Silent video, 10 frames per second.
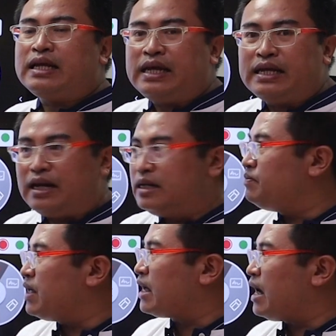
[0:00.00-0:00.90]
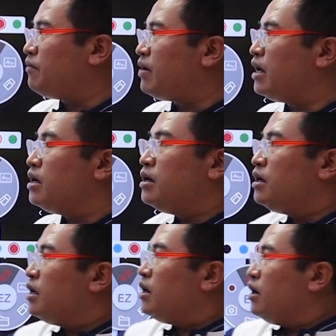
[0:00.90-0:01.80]
นนักเรียนอย่าลืมเด็ดขาดว่า
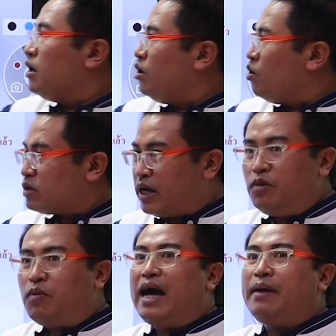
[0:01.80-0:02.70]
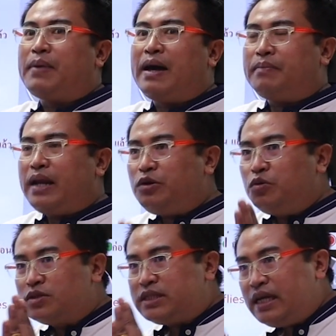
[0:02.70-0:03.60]
ลงท้ายด้วย y ปั๊บแล้ว
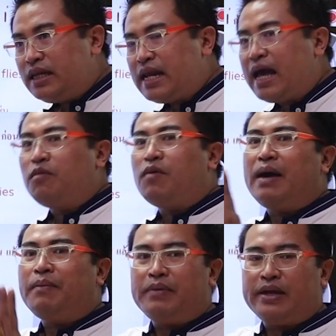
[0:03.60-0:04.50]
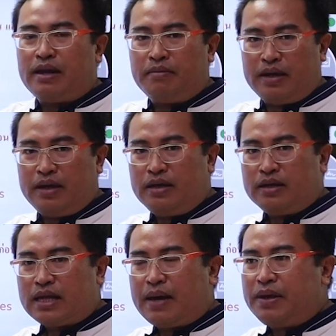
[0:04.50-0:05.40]
ดูซิ หน้า y เป็นพยัญชนะไหม
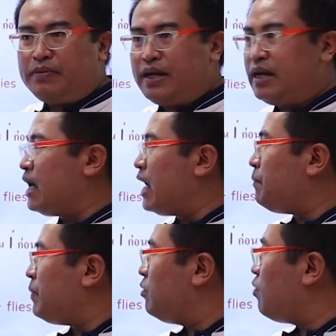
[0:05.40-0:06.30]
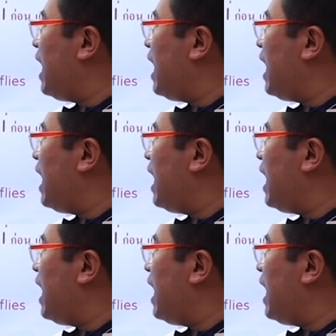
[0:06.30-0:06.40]
ถ้าเป็นพยัญชนะให้เปลี่ยน